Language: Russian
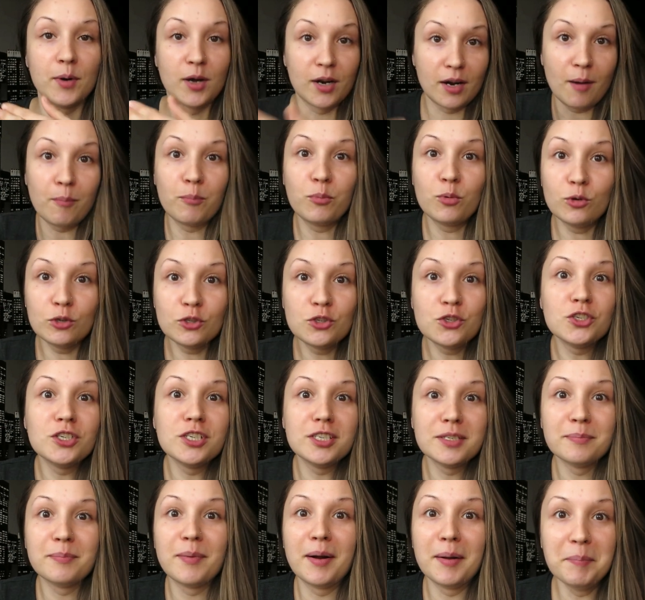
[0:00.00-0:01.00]

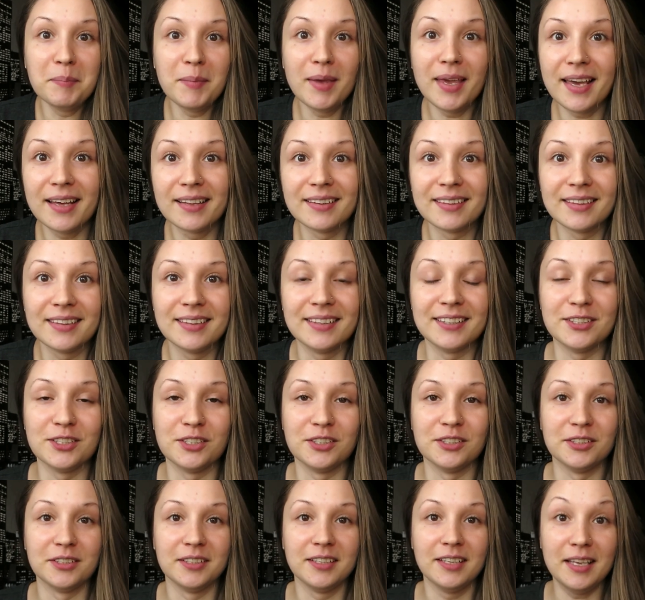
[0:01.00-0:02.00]
рабочие
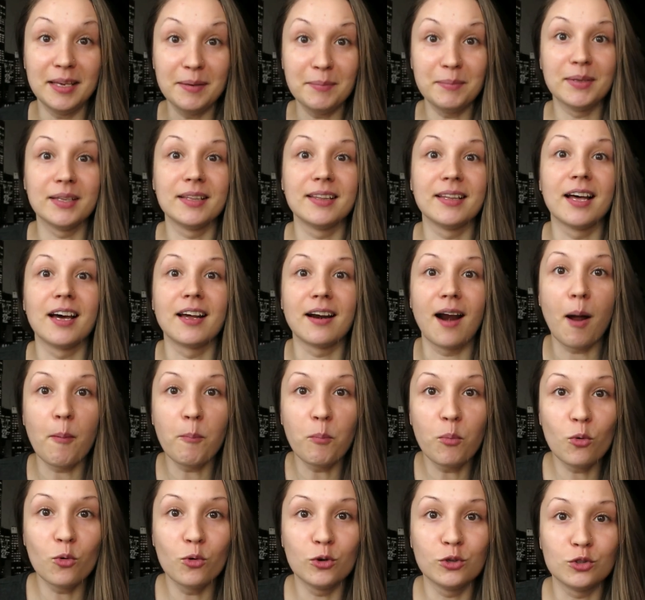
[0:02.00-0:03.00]
моменты, именно
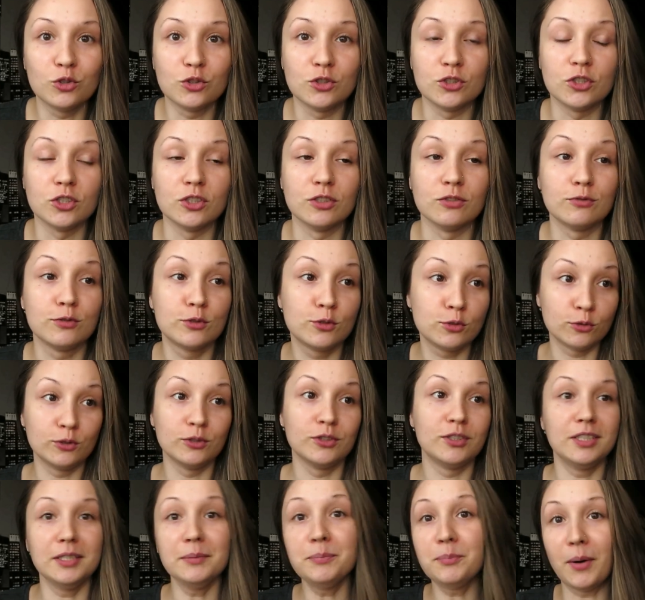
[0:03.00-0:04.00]
рабочие,
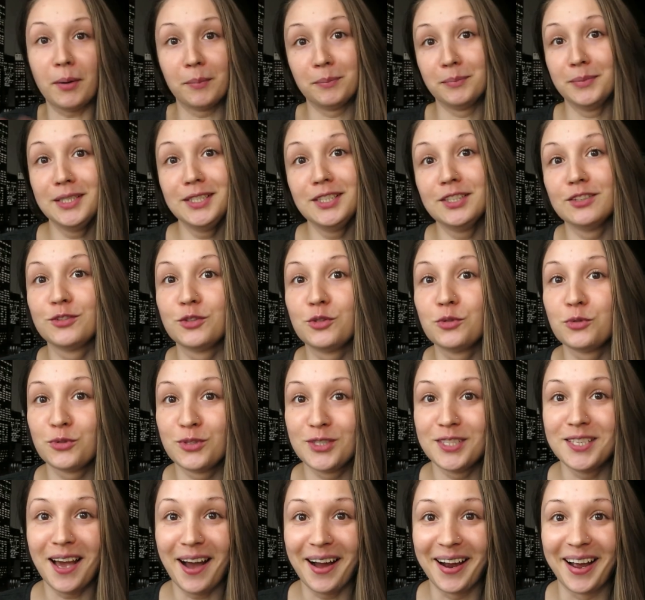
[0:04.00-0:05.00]
все, типа мы не
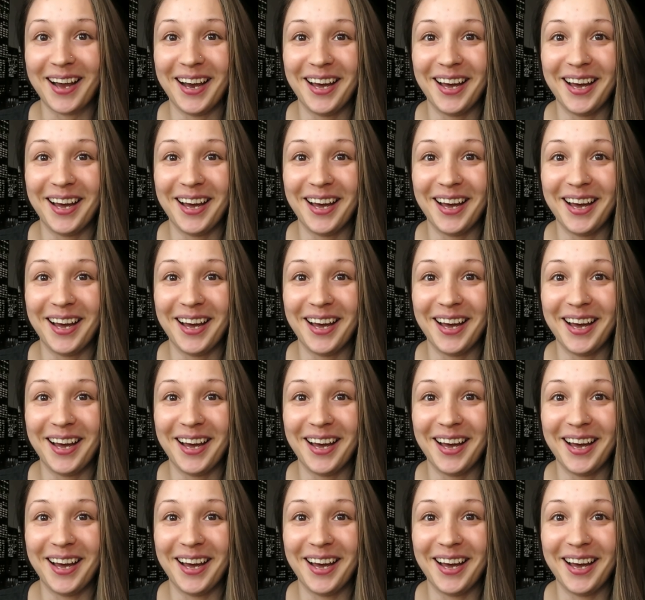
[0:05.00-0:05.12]
друзья,